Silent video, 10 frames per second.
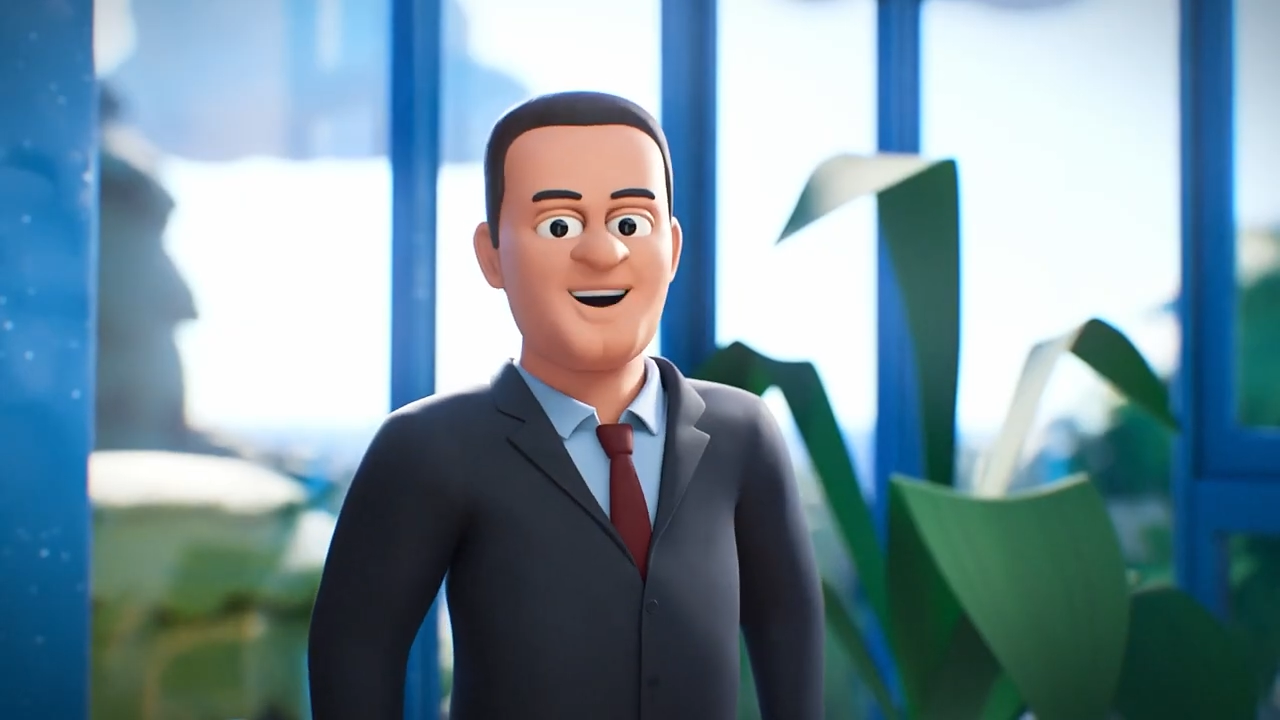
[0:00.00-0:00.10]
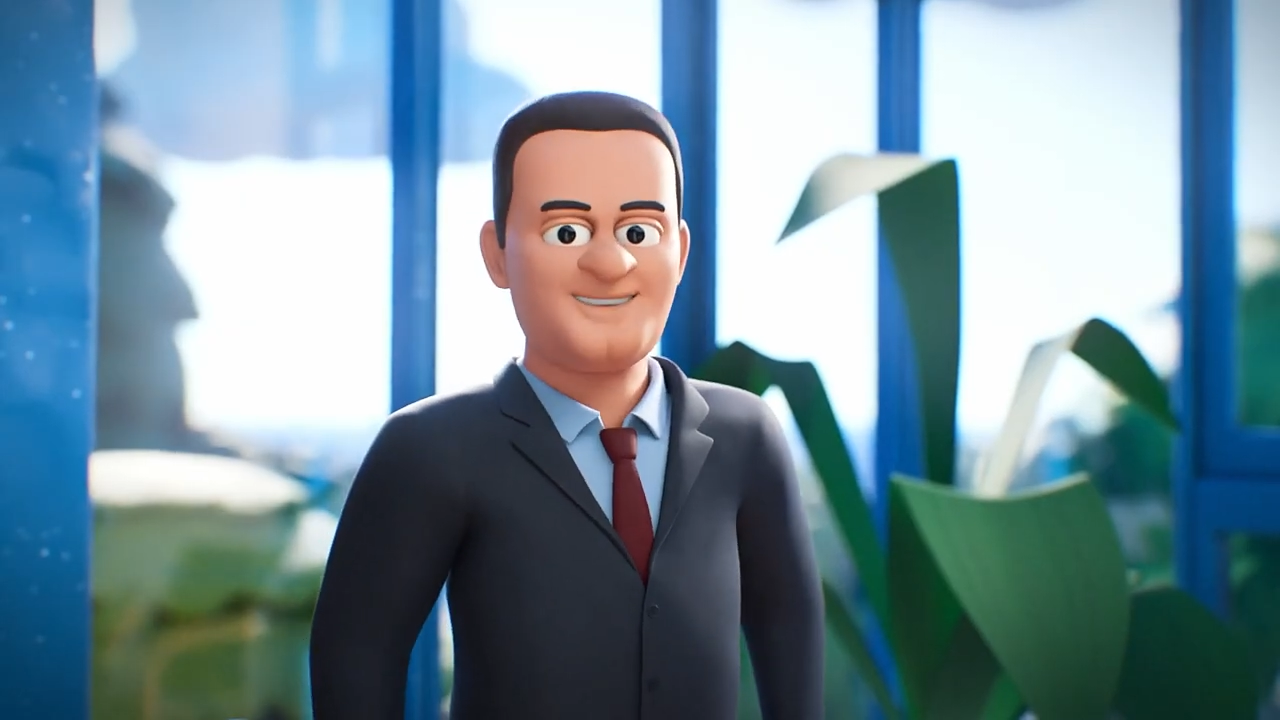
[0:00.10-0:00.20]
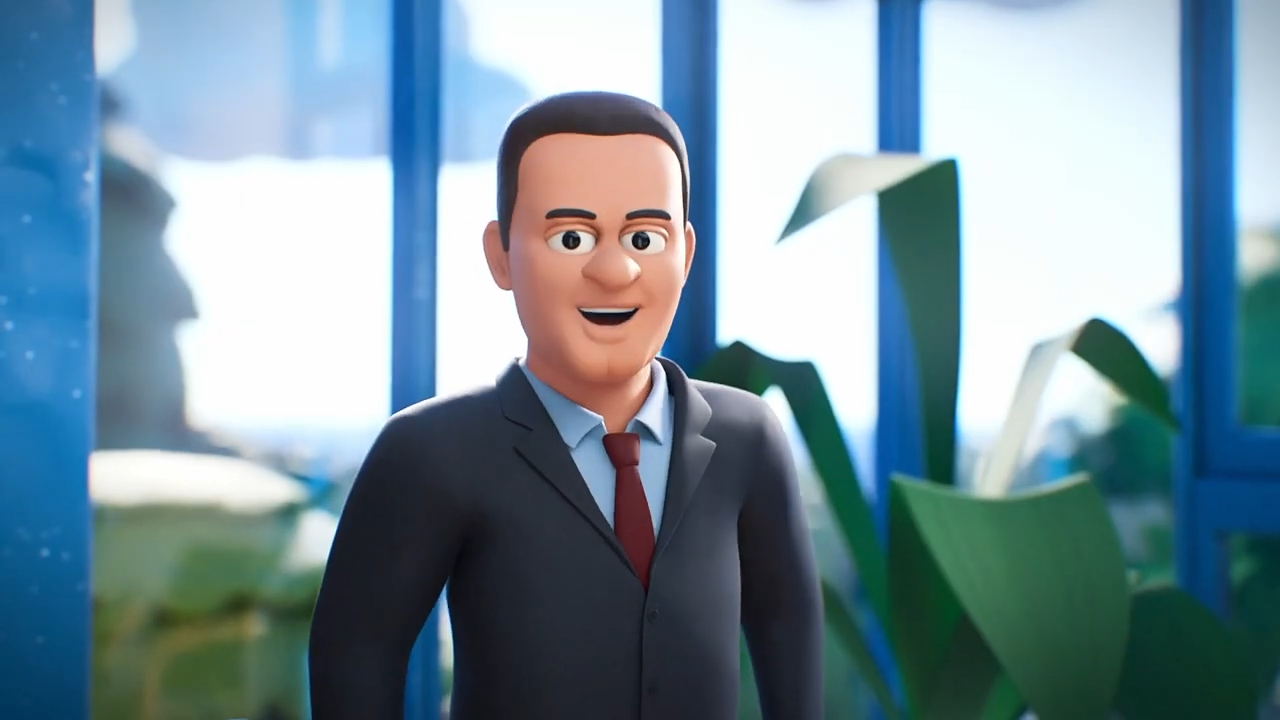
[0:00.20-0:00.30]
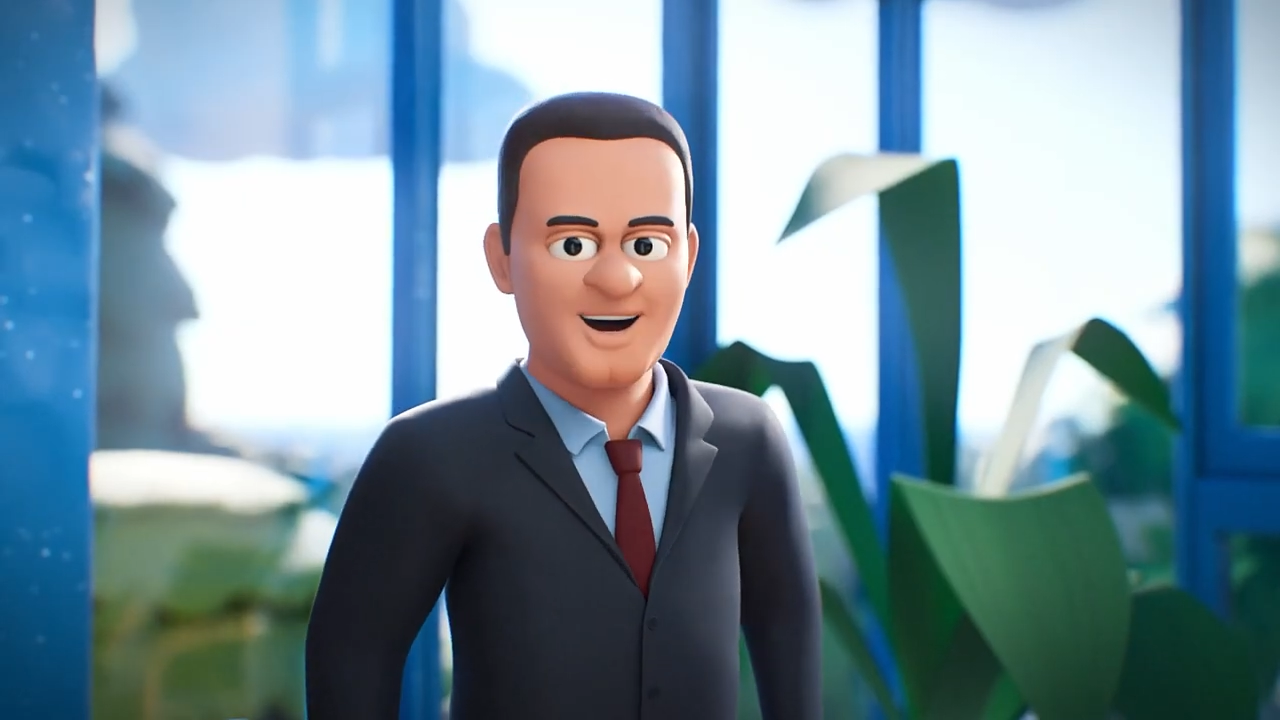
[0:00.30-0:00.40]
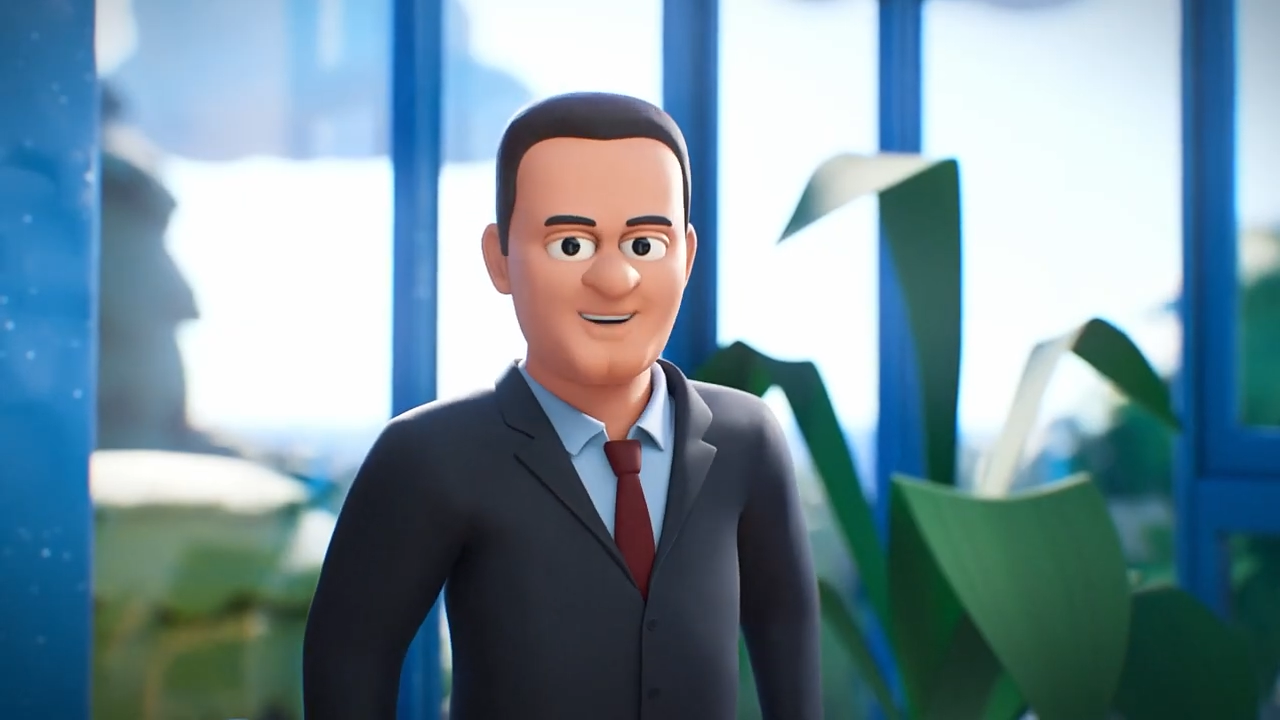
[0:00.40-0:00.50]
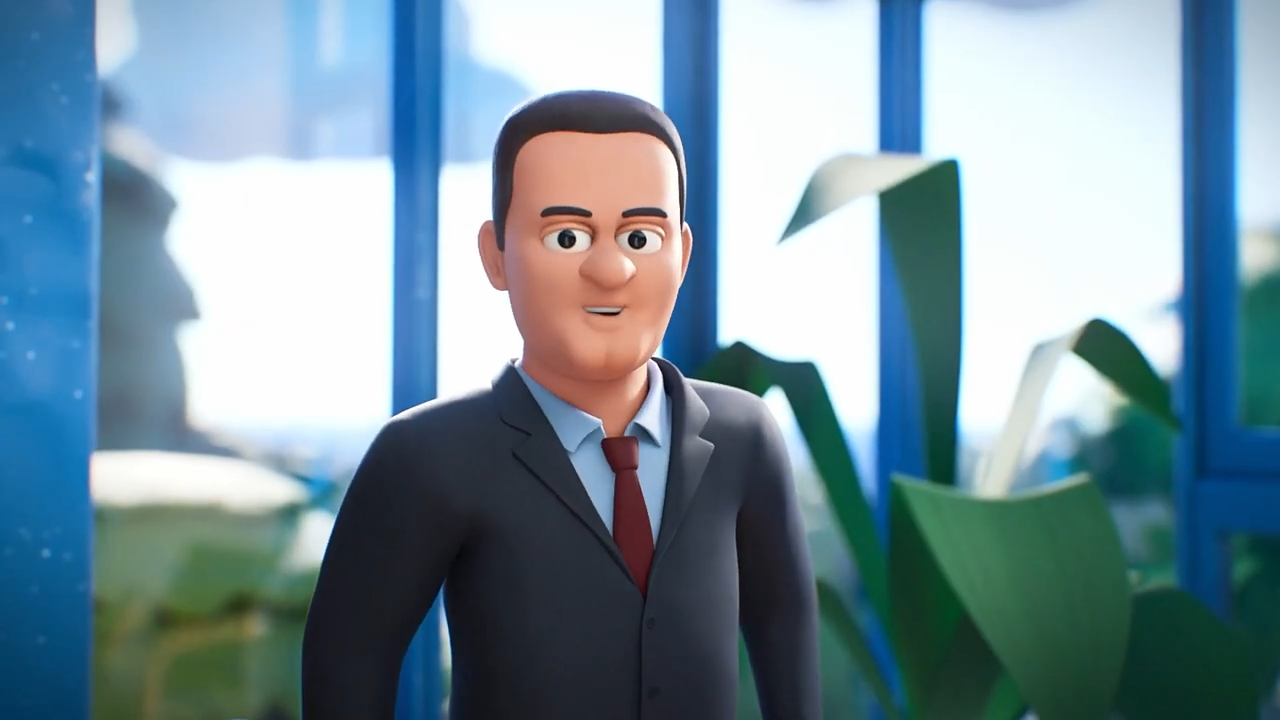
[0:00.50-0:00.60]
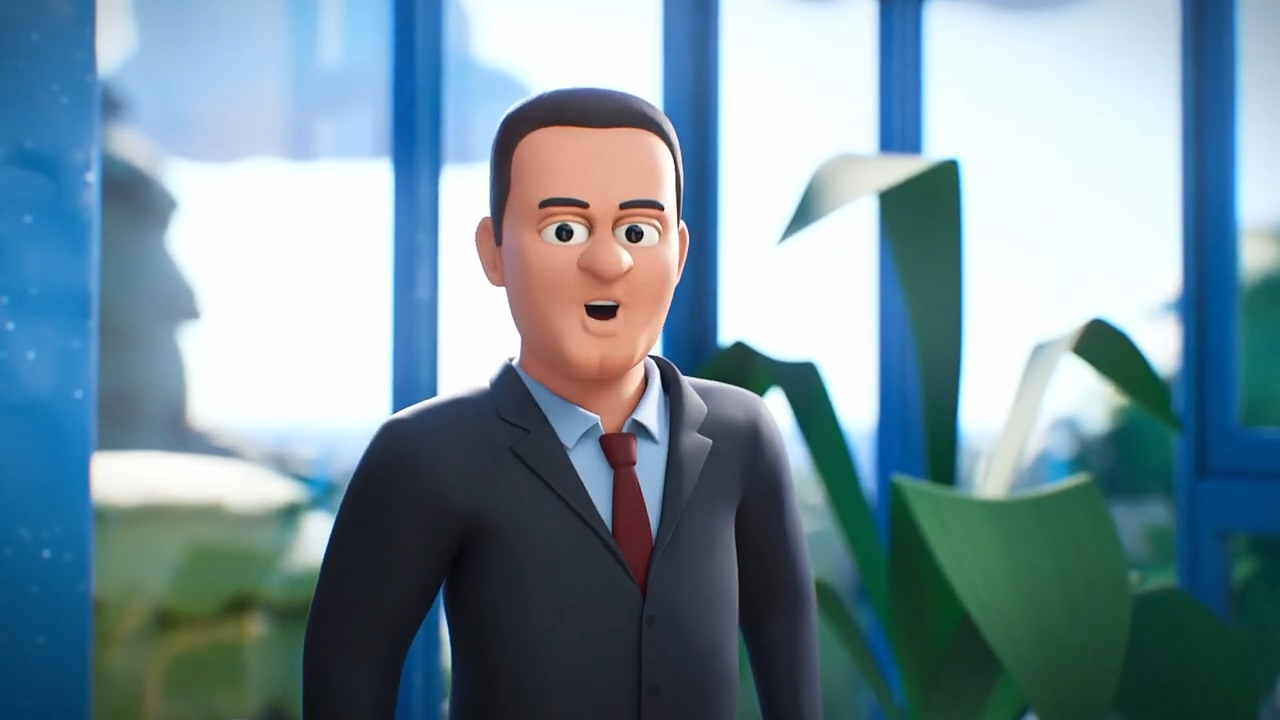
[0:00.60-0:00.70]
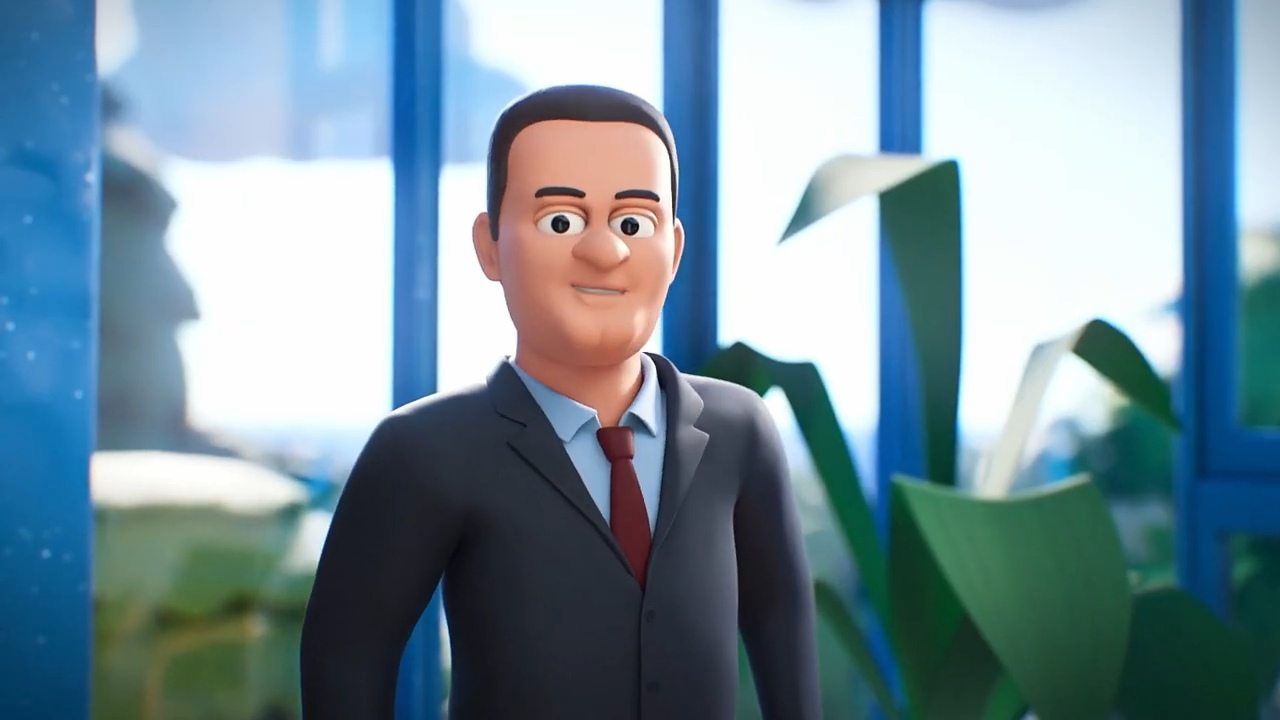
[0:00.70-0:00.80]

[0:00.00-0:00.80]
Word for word: SWG